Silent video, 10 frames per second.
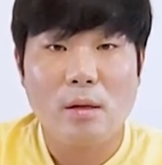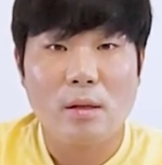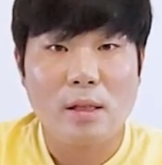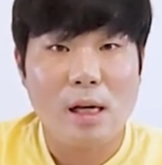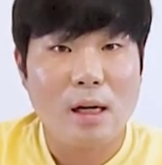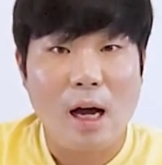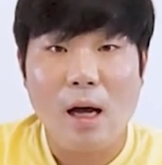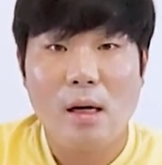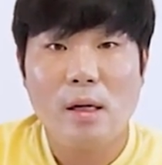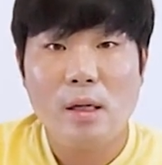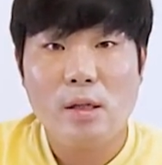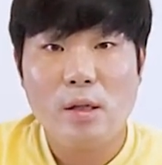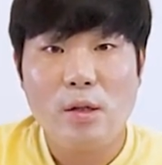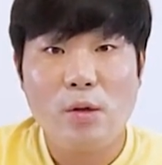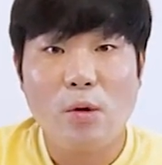어떻게 할까?
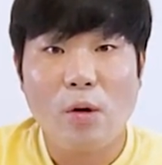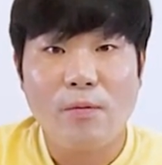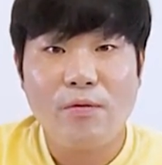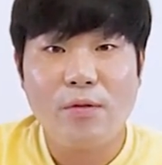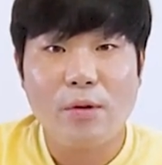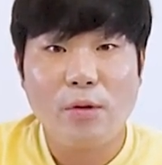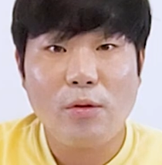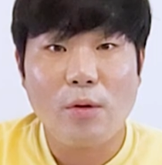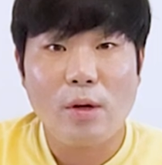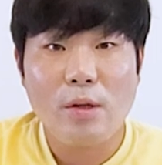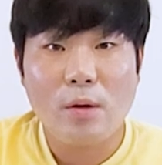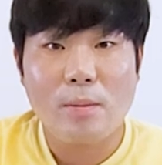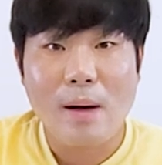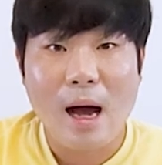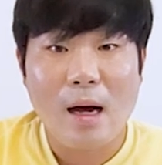요
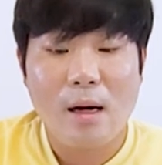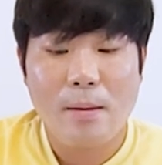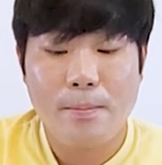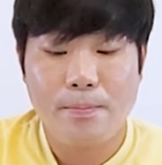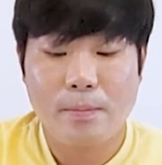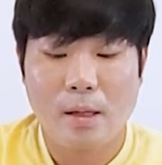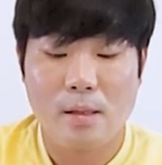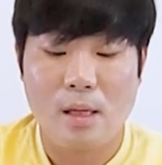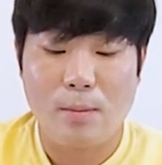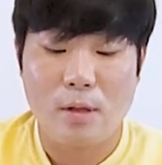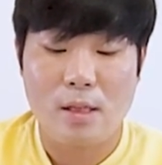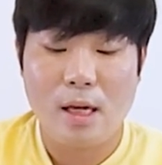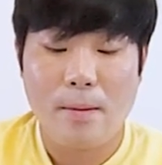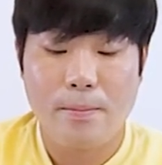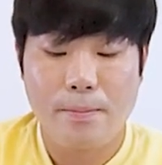부작용 마. 세
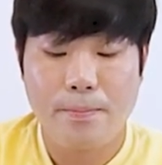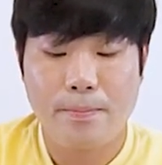번째.